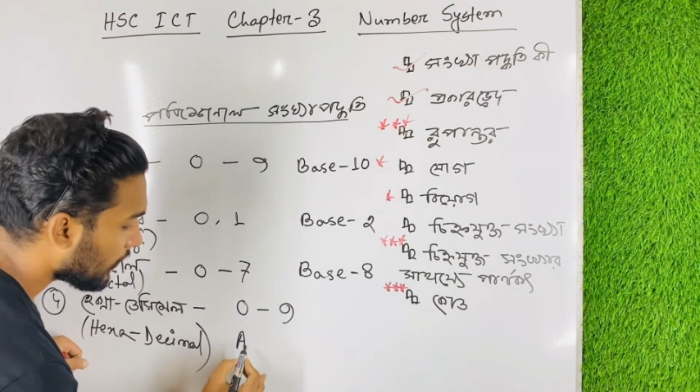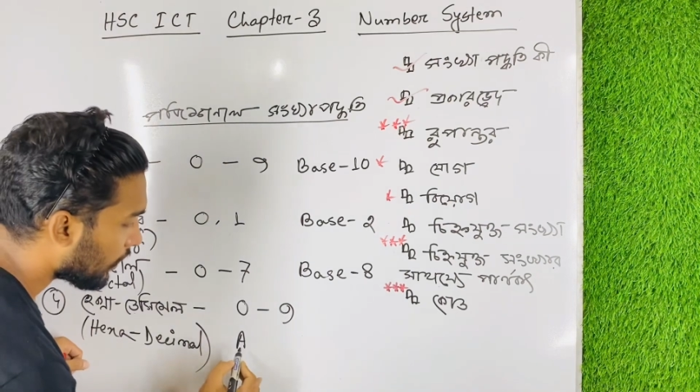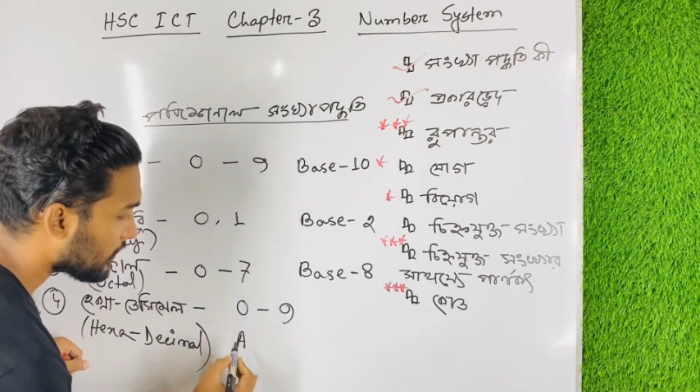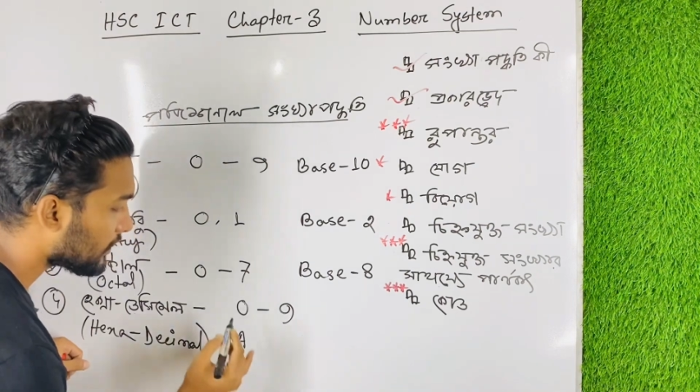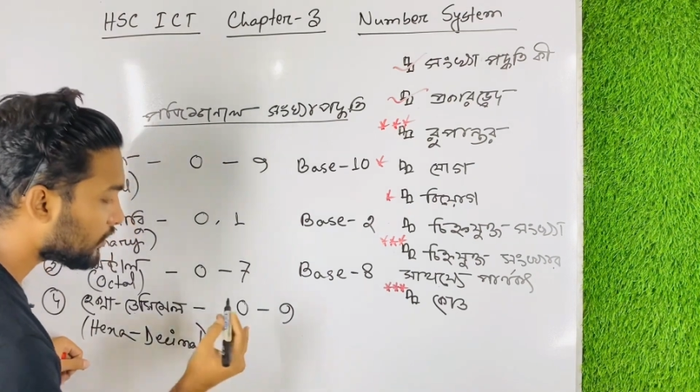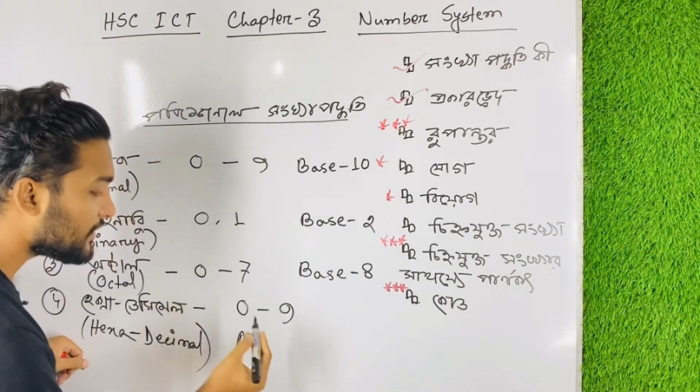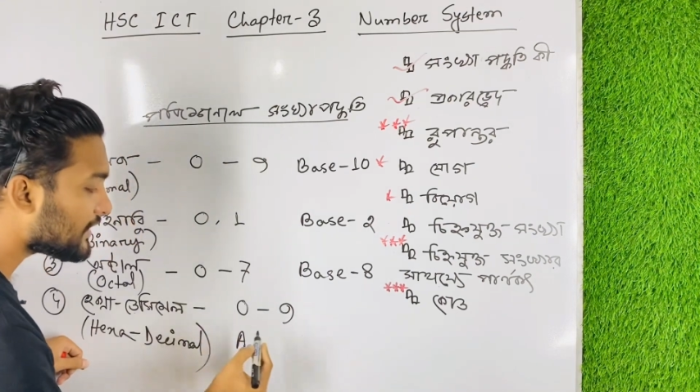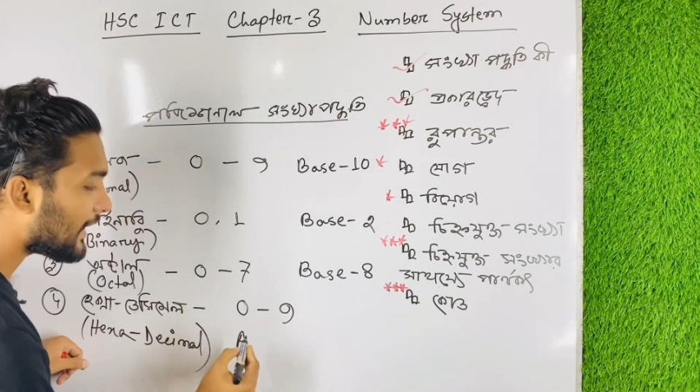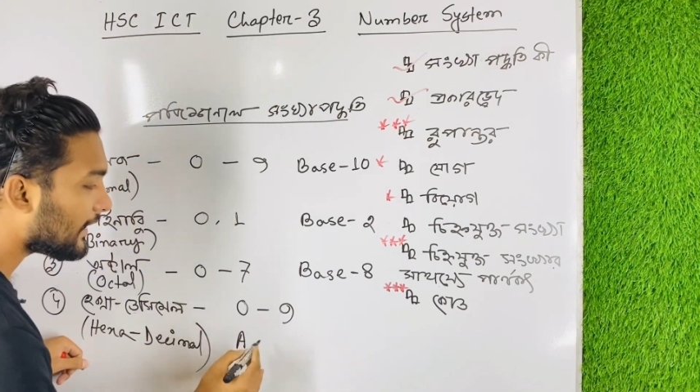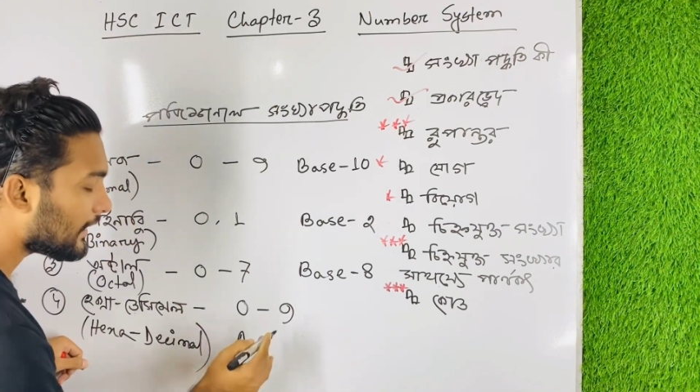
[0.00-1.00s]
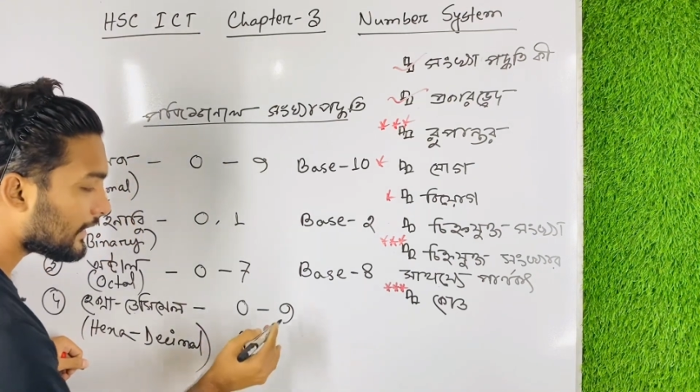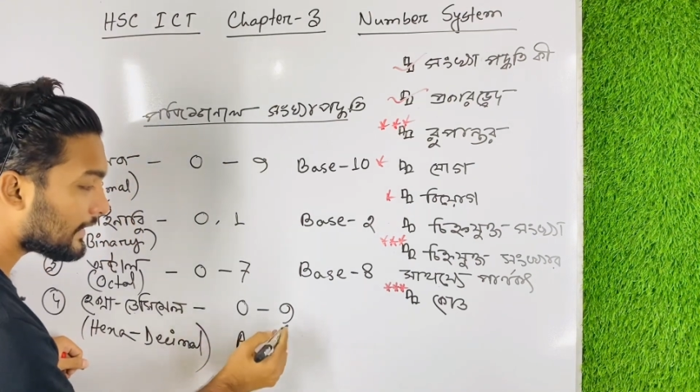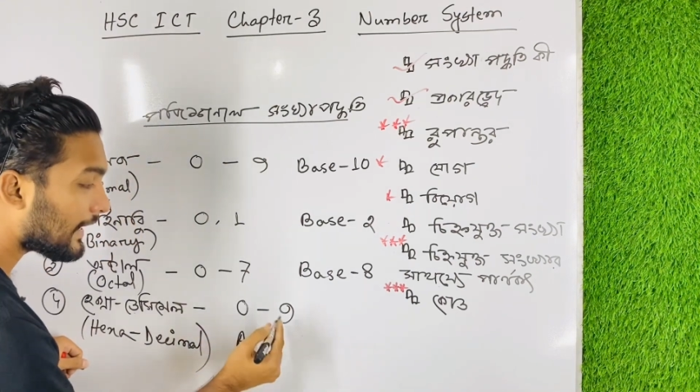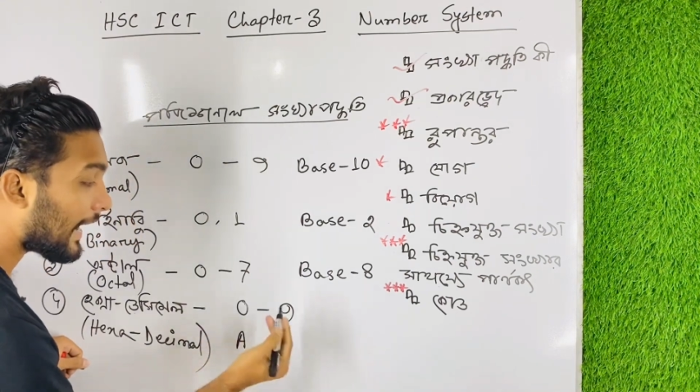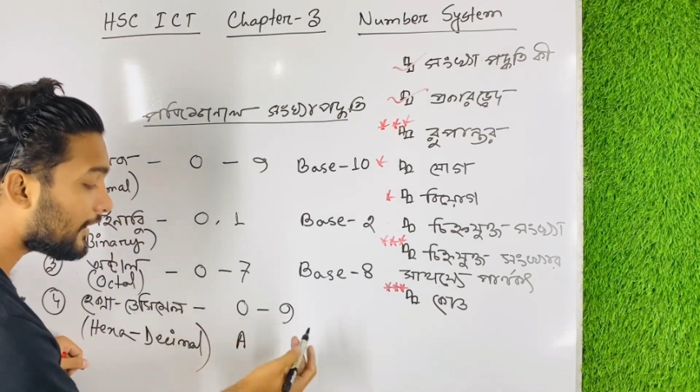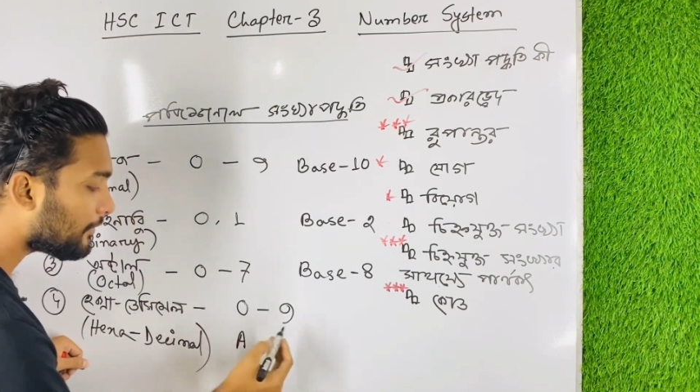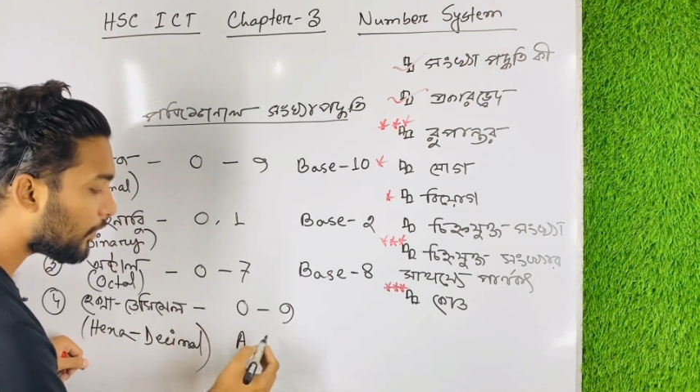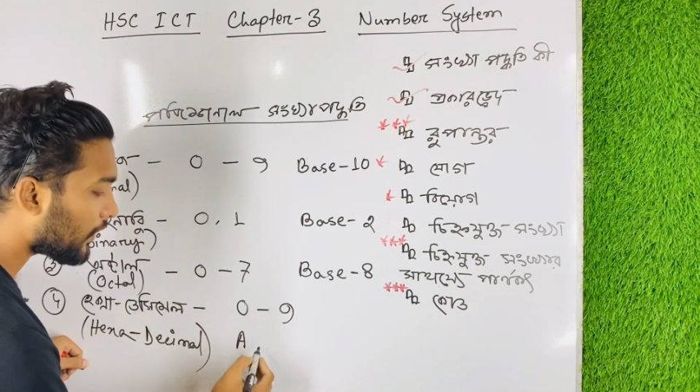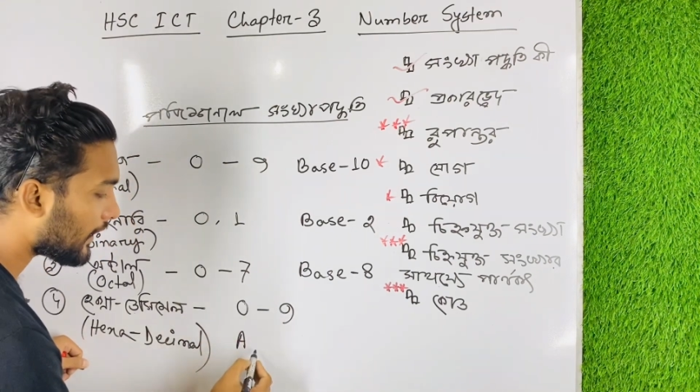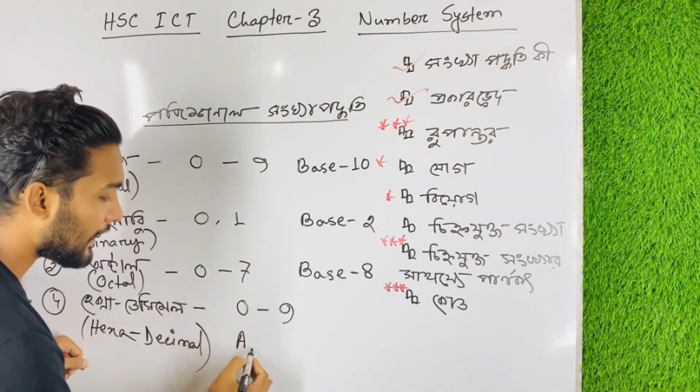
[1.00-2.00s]
অর্থাৎ তুমি চাইলে নাইনের
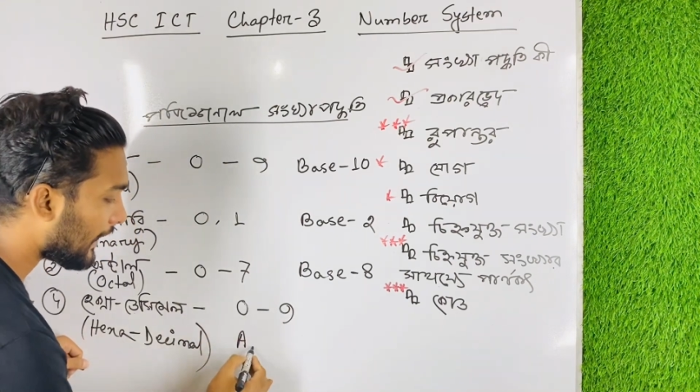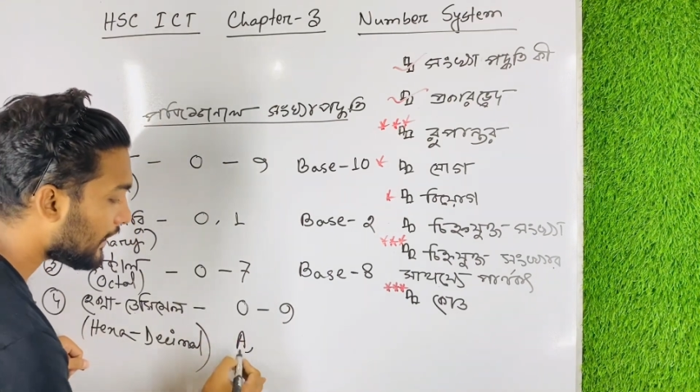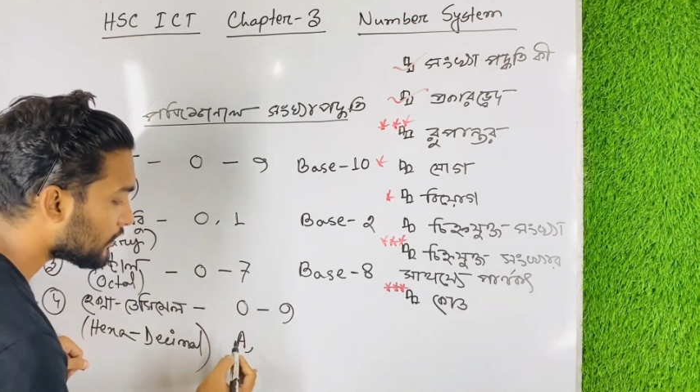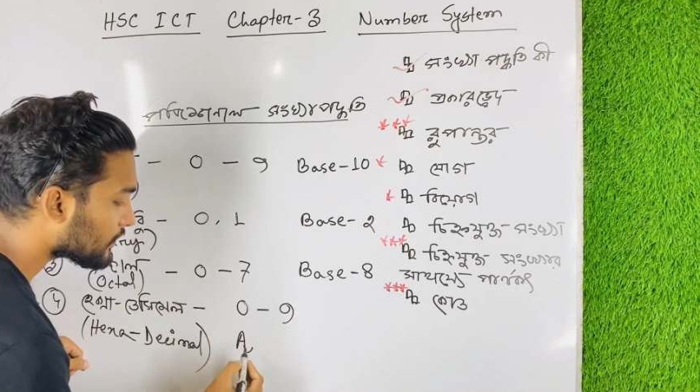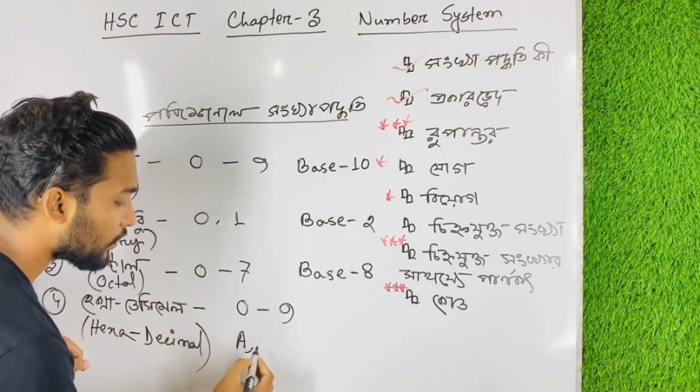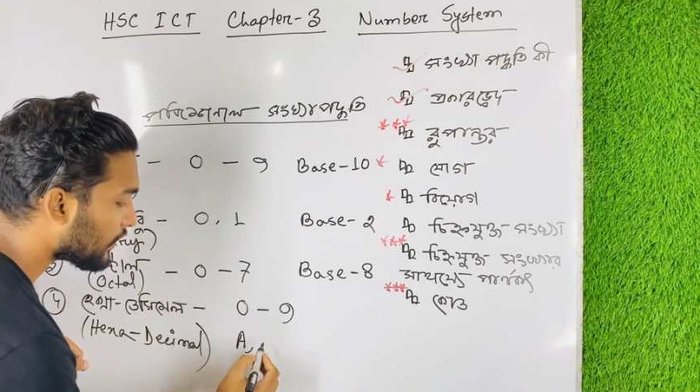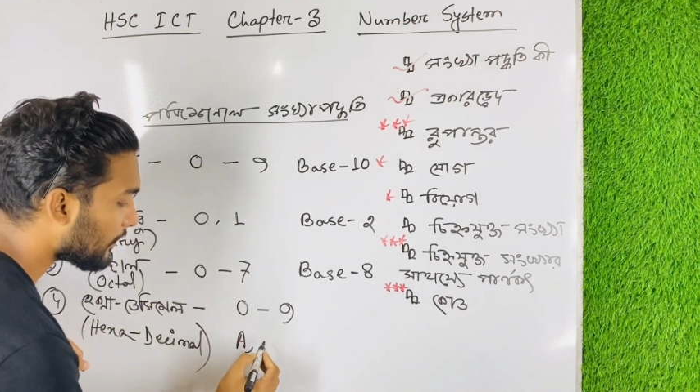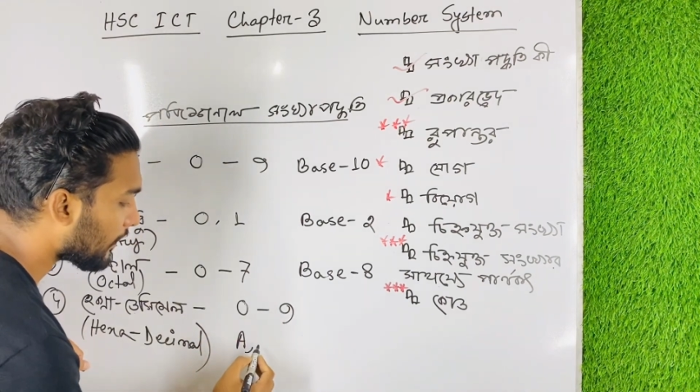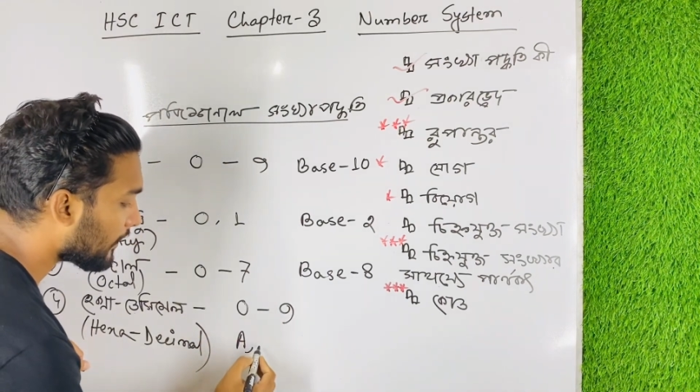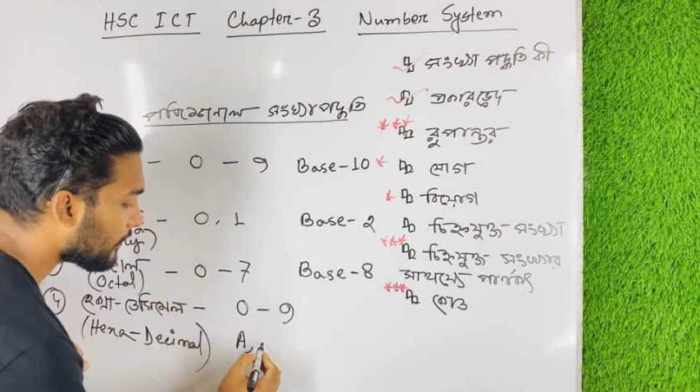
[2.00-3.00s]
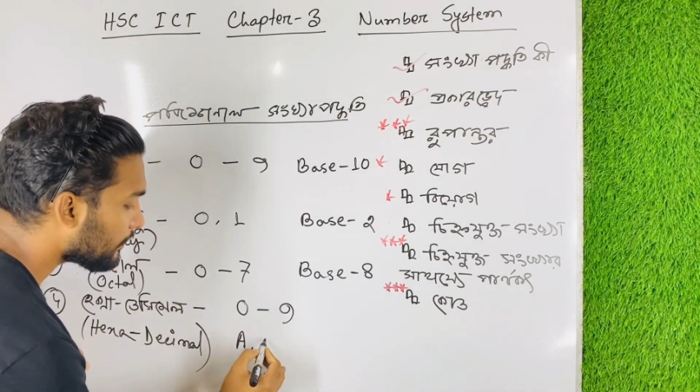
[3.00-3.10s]
পরে এ ইউজ করতে পারবে